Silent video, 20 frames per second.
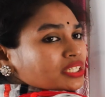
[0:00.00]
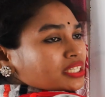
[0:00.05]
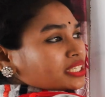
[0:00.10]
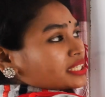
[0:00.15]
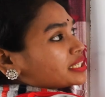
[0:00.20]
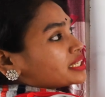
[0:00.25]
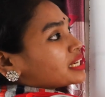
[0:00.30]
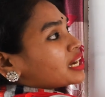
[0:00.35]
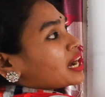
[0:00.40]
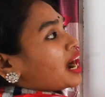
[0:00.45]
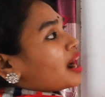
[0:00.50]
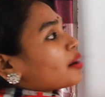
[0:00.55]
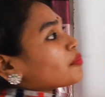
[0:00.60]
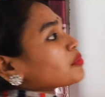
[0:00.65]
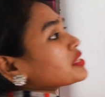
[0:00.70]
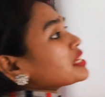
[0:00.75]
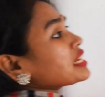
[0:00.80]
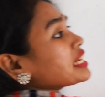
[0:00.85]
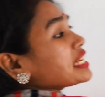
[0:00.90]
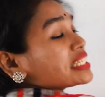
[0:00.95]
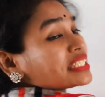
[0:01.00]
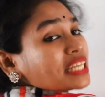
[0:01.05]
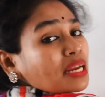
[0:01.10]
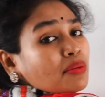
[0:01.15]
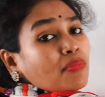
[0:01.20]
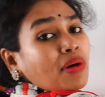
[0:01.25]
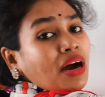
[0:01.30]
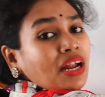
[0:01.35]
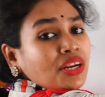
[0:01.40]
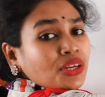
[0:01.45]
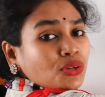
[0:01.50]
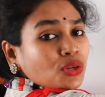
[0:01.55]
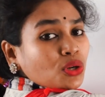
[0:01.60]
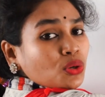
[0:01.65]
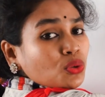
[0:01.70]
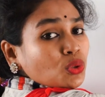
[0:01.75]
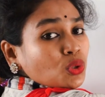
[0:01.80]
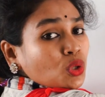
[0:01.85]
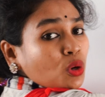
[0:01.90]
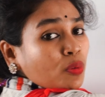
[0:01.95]
থ্রি আমাদের এটার মান
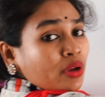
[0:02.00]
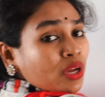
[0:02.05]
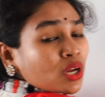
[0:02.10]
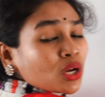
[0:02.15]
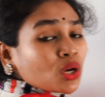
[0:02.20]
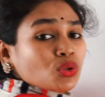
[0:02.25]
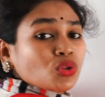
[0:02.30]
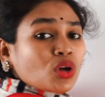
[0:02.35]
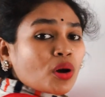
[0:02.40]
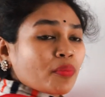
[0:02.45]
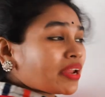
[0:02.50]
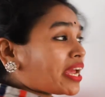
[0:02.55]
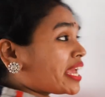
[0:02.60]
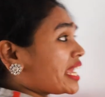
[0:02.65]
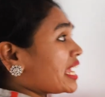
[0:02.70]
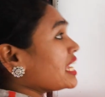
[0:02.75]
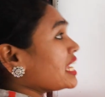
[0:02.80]
নির্ণয় করতে হবে তো আমরা